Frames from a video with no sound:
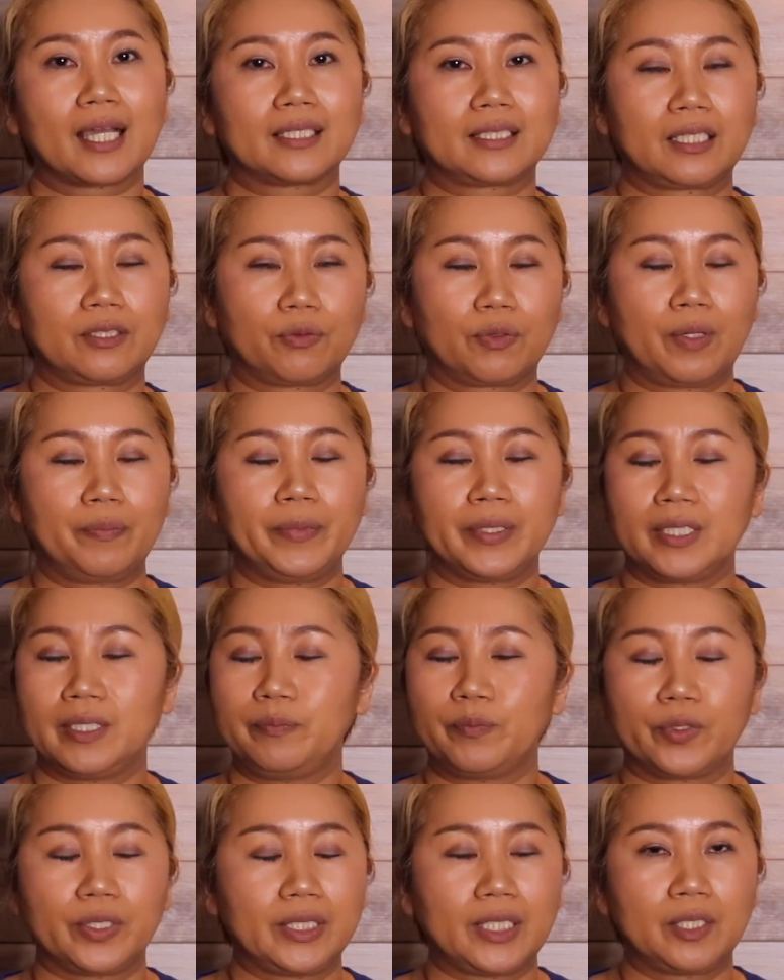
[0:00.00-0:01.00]
方とか右
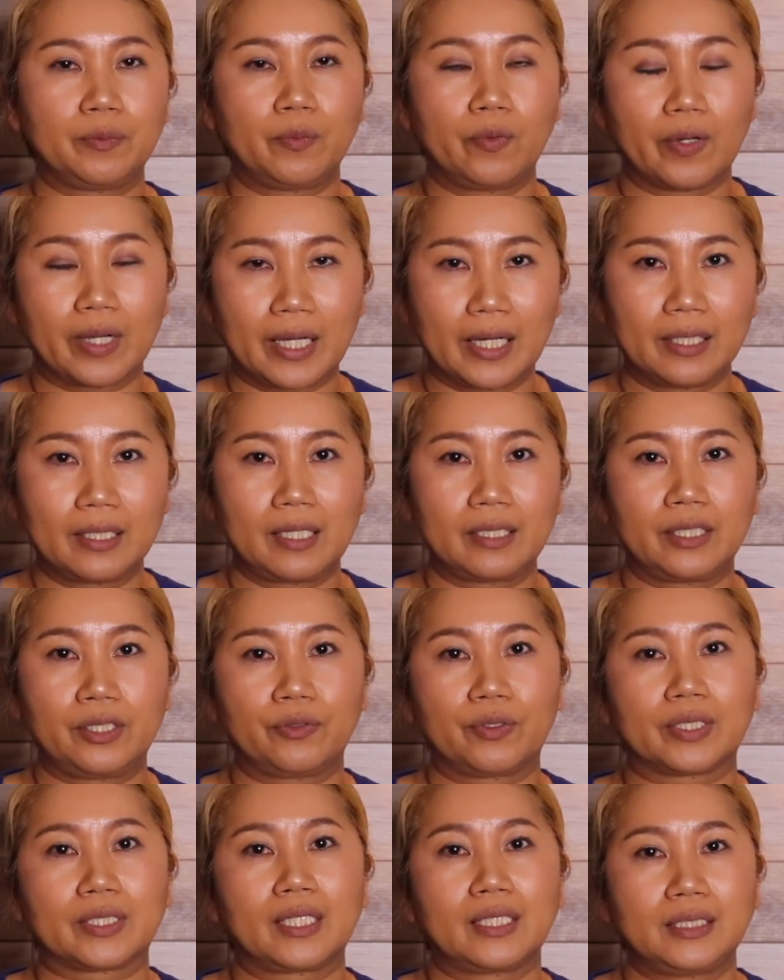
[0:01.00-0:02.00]
も左もわからないと
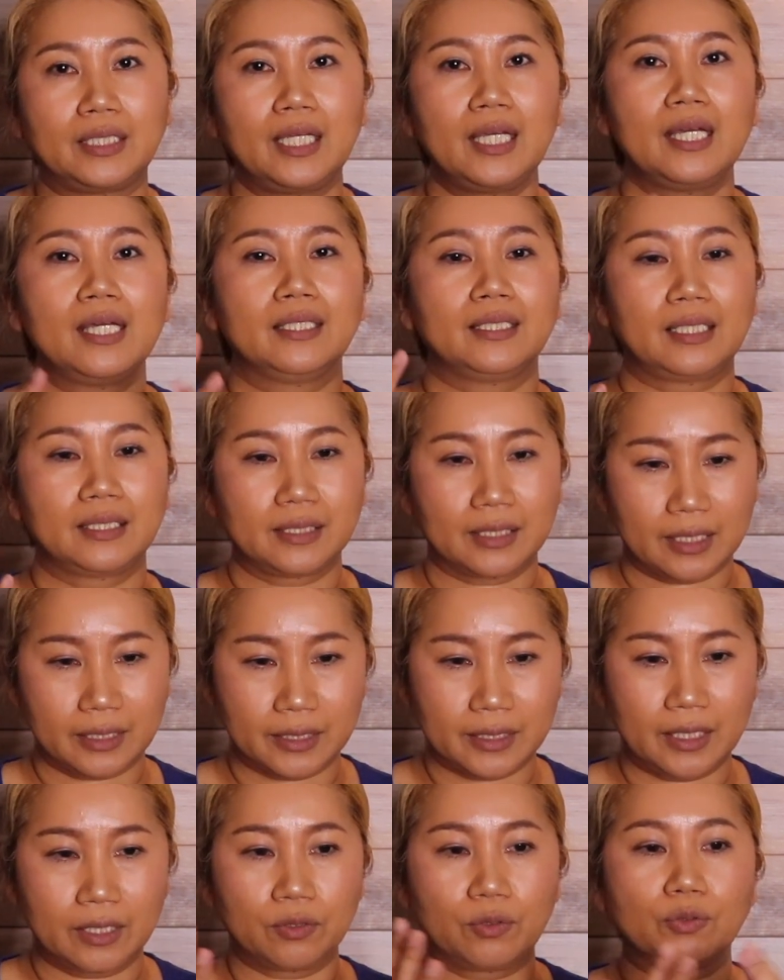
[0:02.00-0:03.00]
いう方に何か
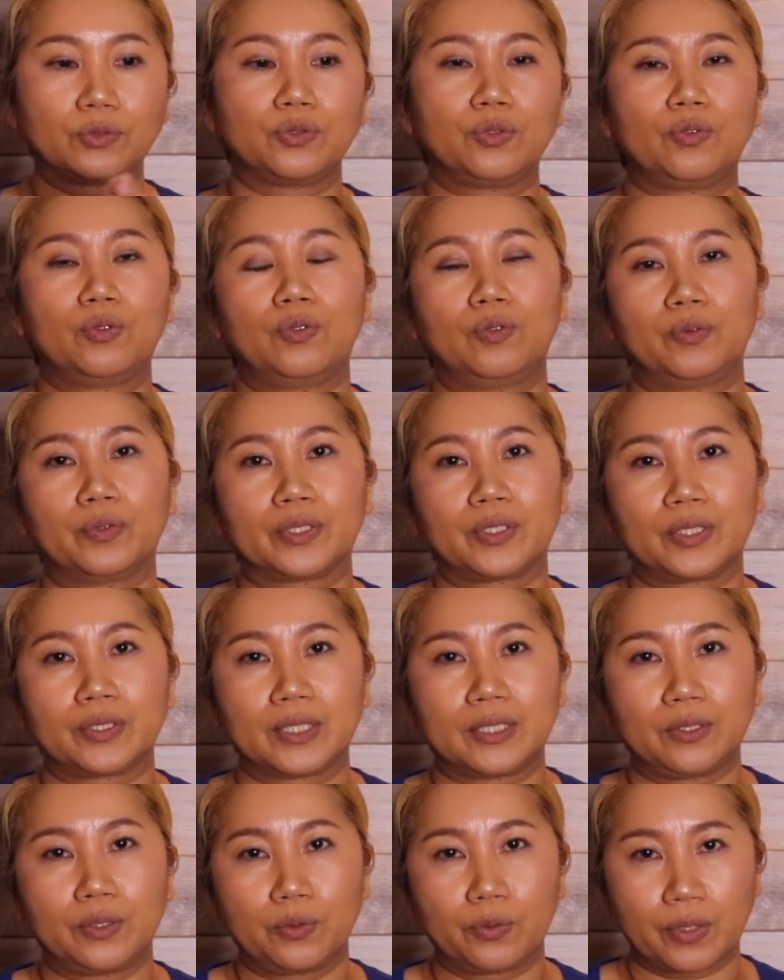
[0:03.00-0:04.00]
しらの情報を
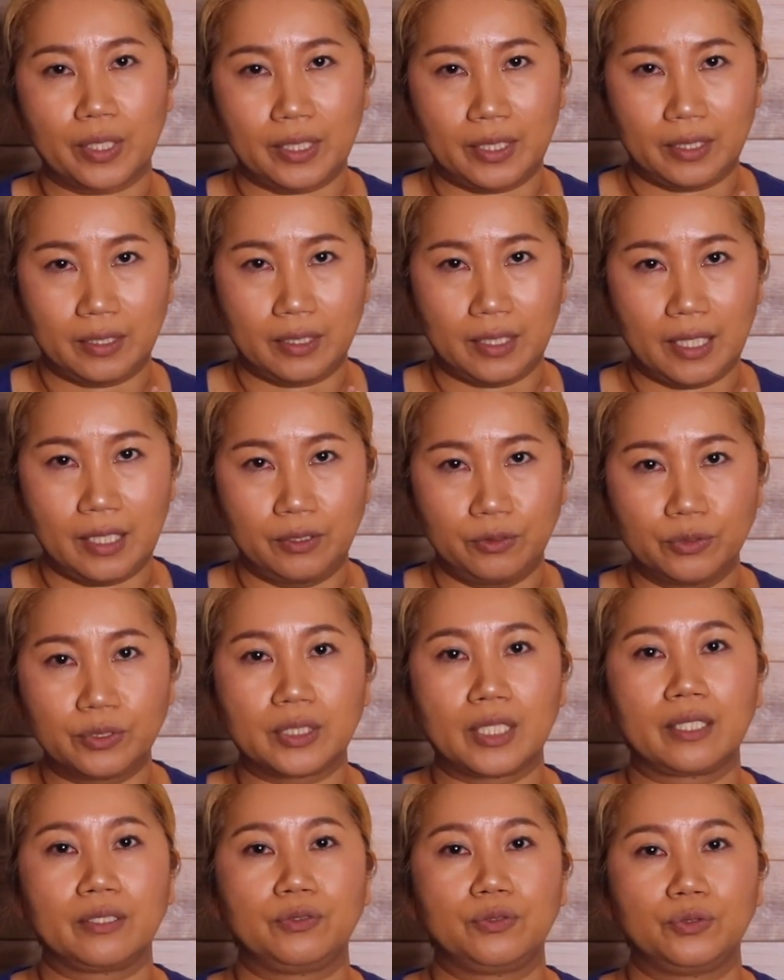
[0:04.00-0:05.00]
届けてるっ
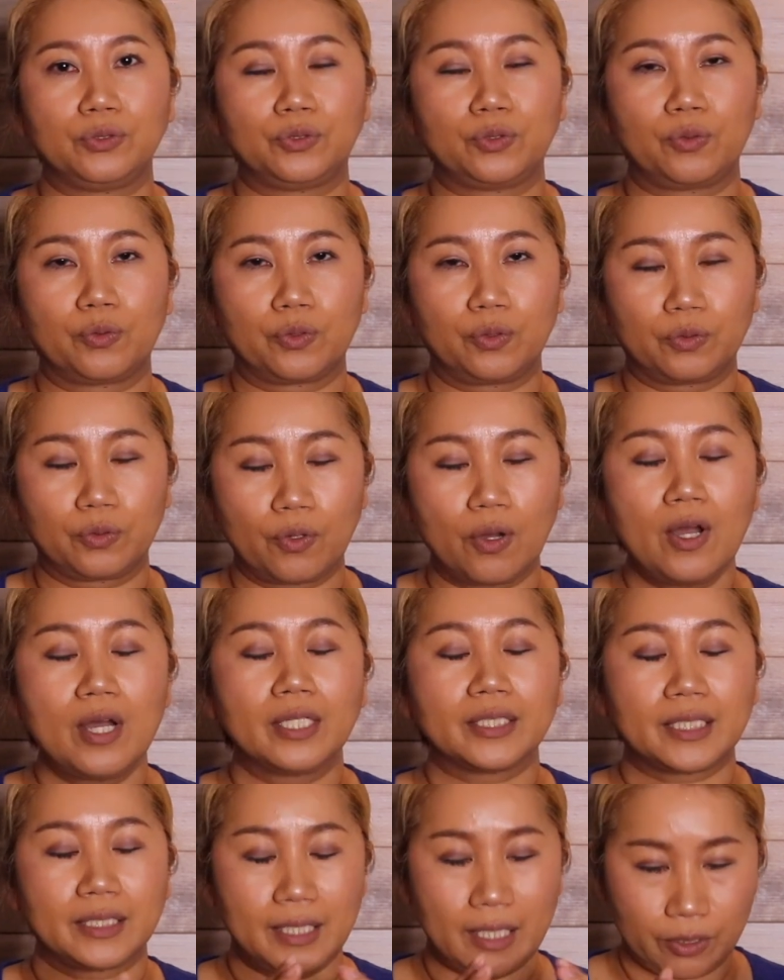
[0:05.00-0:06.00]
ていう状況の
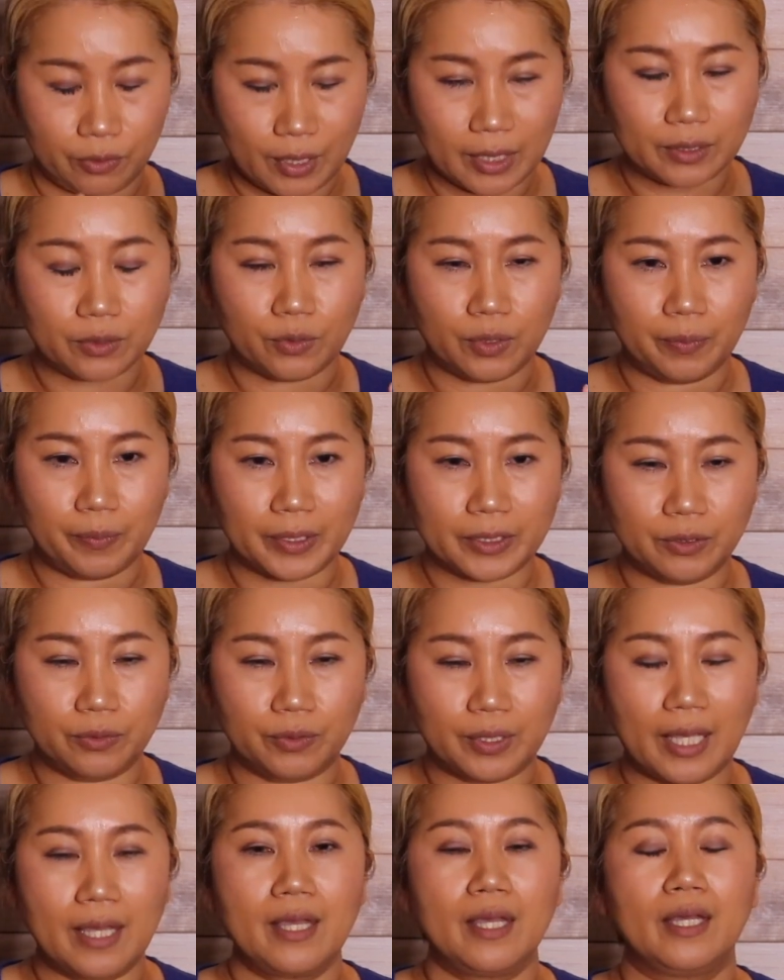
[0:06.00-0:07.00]
チャンネルになっておりますので、